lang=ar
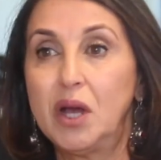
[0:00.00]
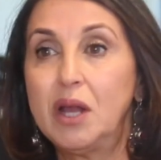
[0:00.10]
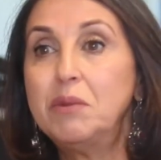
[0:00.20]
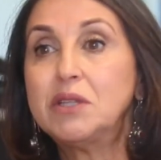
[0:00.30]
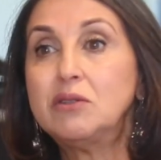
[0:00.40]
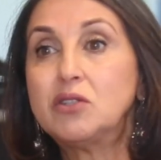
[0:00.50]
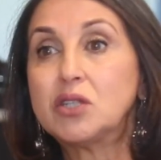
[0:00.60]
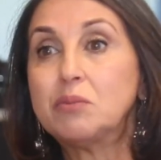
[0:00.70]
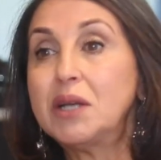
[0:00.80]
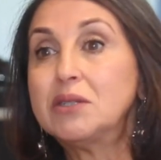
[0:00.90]
راه ما
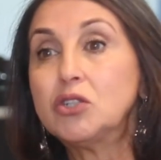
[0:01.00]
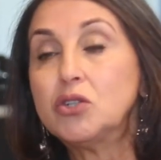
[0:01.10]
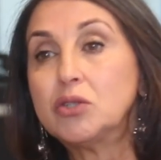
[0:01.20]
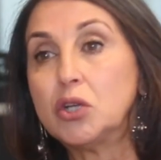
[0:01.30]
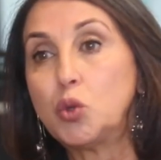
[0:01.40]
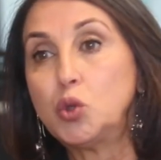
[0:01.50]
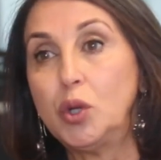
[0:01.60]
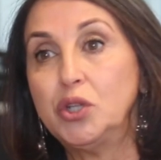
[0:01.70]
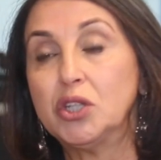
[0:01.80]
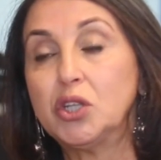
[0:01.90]
ما خصناش ننتظروا شي
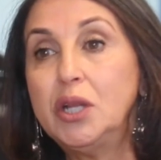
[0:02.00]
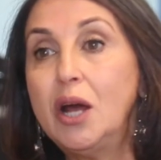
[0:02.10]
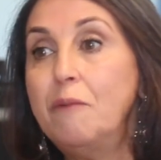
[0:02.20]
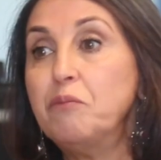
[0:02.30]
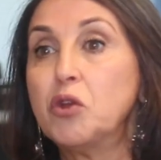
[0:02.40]
واحد يعطينا